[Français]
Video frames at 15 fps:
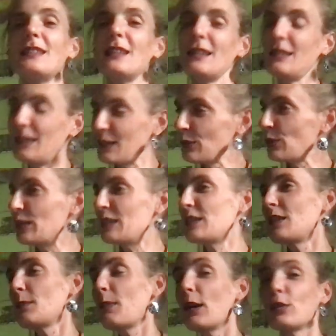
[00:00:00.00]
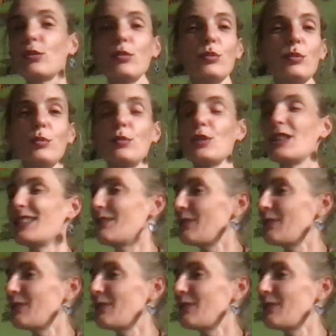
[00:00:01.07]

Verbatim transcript: et désolé si j'ai pas retenu, j'ai